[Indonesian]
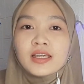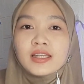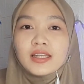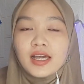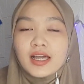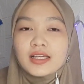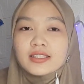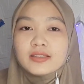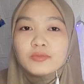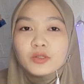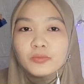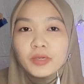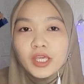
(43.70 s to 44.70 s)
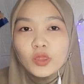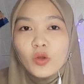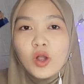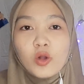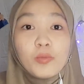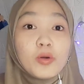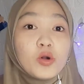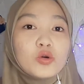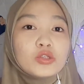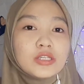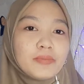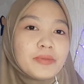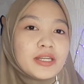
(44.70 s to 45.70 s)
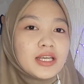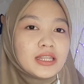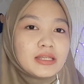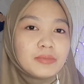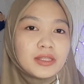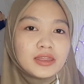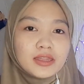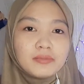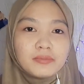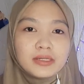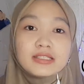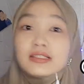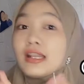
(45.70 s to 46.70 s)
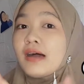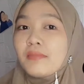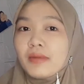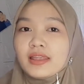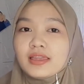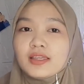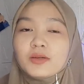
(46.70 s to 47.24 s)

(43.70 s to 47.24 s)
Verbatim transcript: Nah, sebelum itu aku mau ngucapin ke teman-teman selamat